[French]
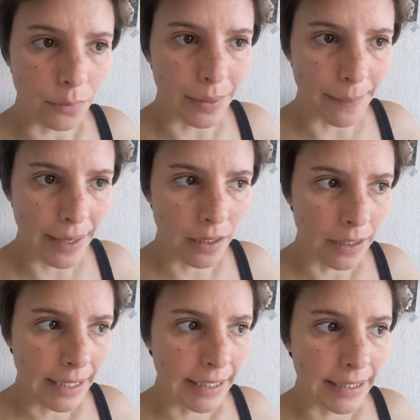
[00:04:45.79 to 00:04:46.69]
pas mal
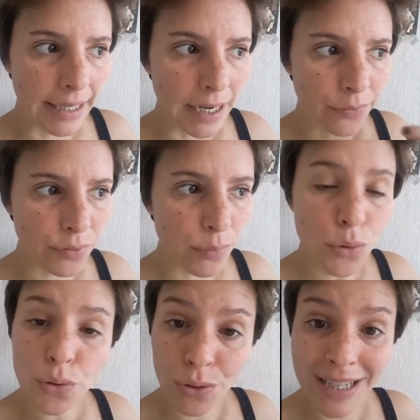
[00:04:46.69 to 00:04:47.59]
et à la fois me
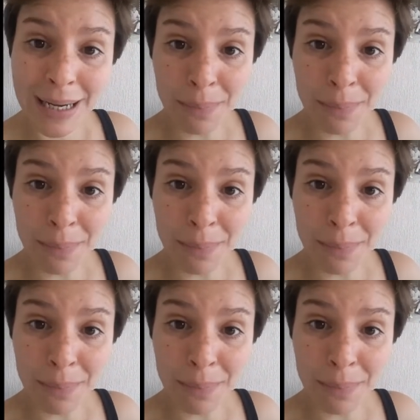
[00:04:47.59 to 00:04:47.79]
jugeait